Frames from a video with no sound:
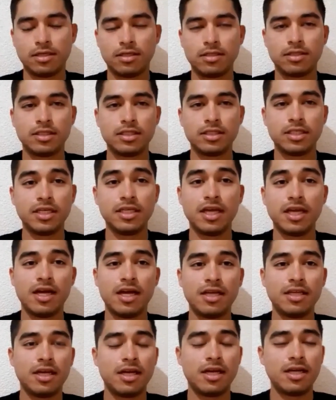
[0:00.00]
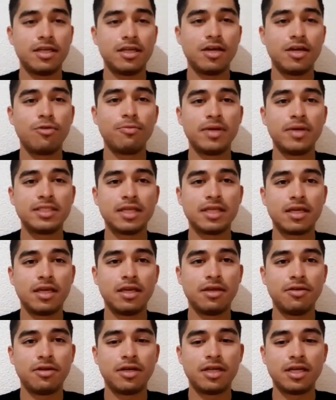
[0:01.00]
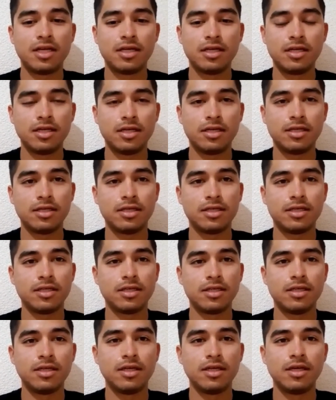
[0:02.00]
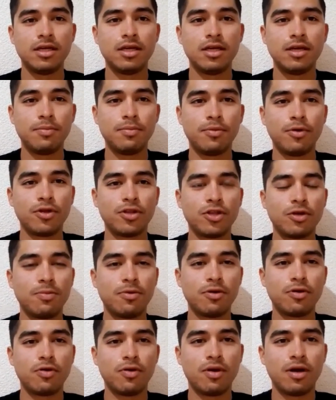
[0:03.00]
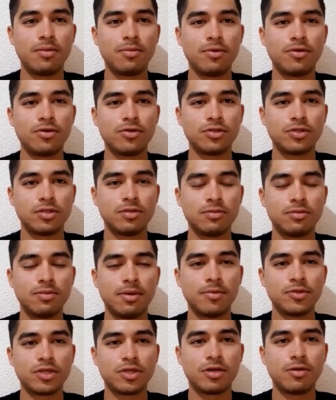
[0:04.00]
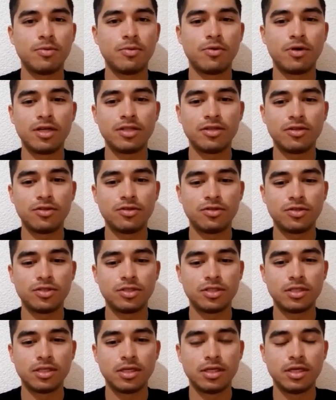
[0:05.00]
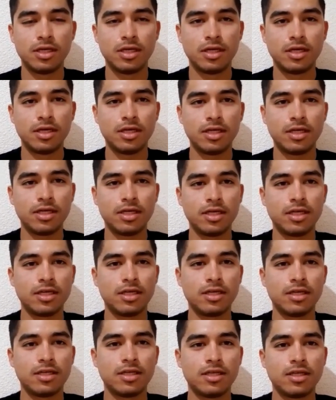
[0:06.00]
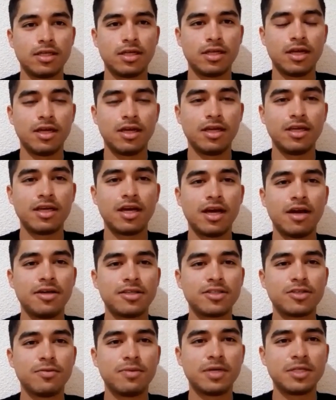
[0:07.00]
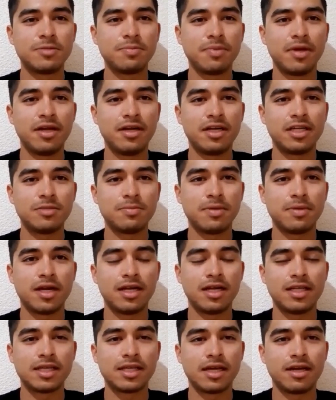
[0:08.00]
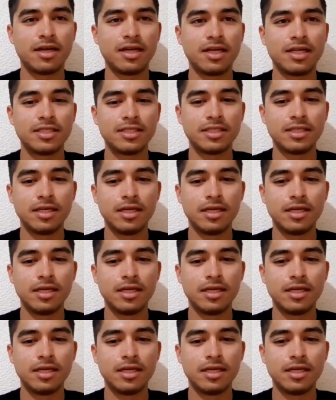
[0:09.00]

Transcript: sí, ya, ya, ya un mes aquí, ¿verdad? Eh, poquito a poco vamos, vamos acomodándonos eh, ahí cada vez con más piernas para las carreras.